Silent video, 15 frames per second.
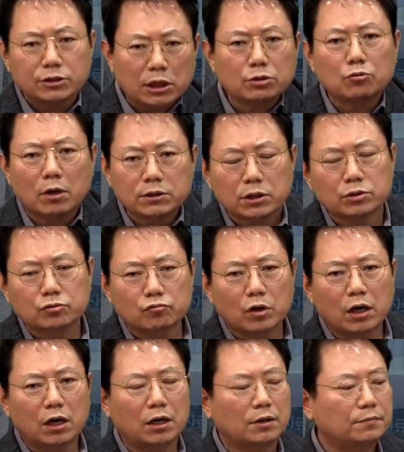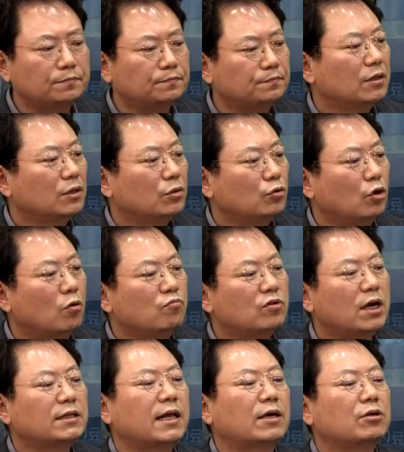찾아와 찾아와.
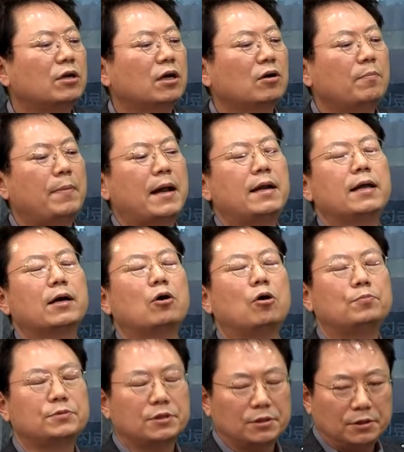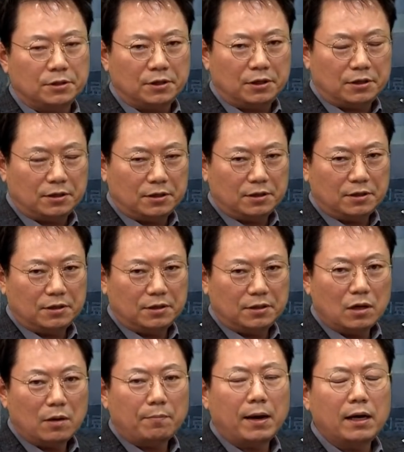너무나 당연한 건 판례가 없어요.
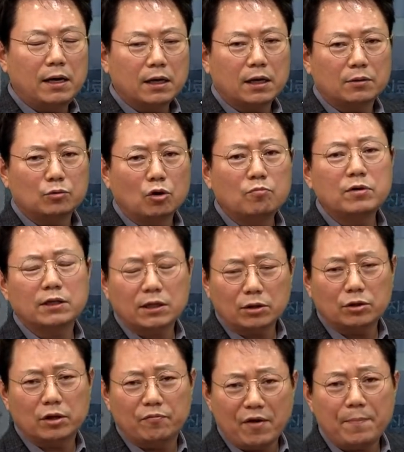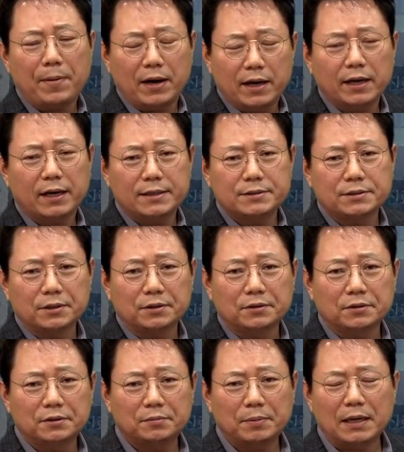판례가 너무나 당연히 왜 판례가
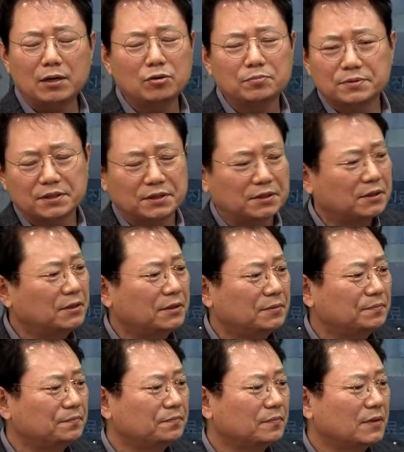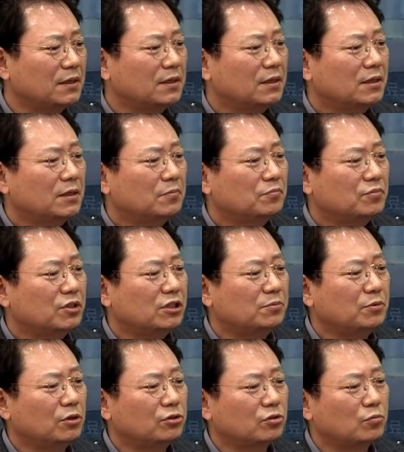있어요. 판례 없어요. 분심
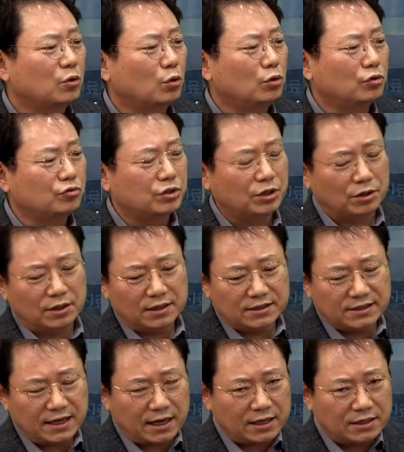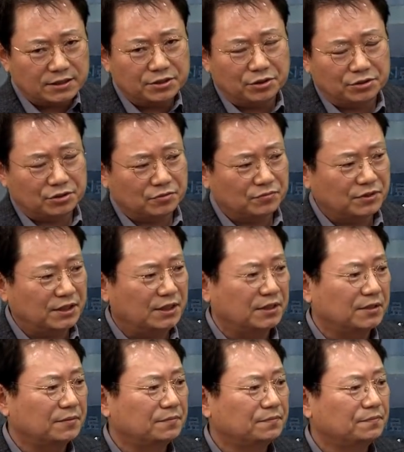결정문 올려주세요. 그게 아까 그 결정문이에요.
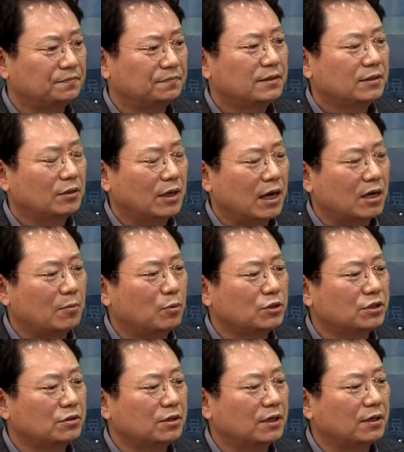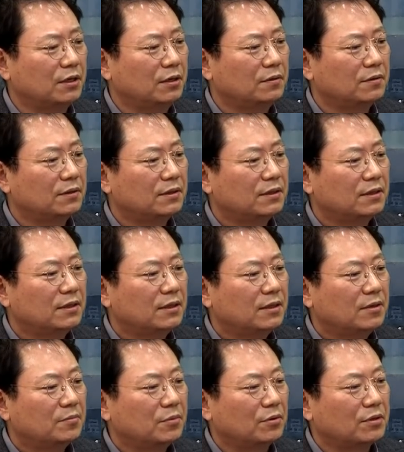아까 보신 거예요.
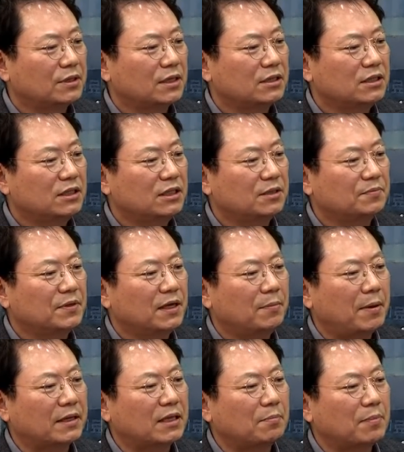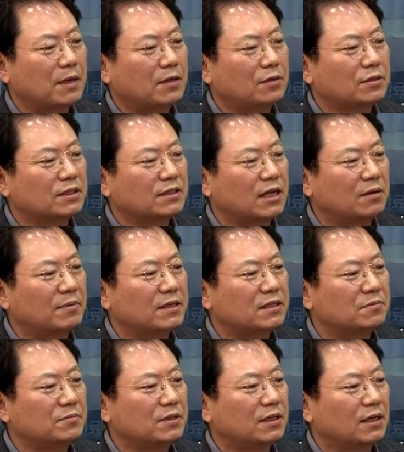변호사님, 네, 백대빵이라는 영상 잘
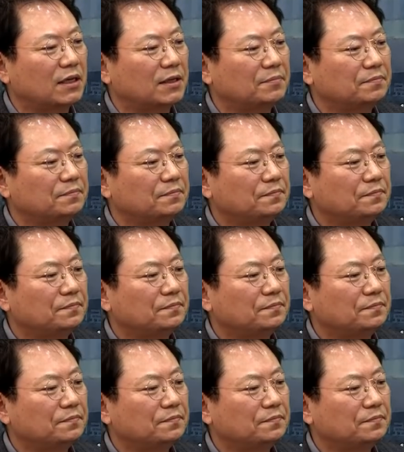봤습니다.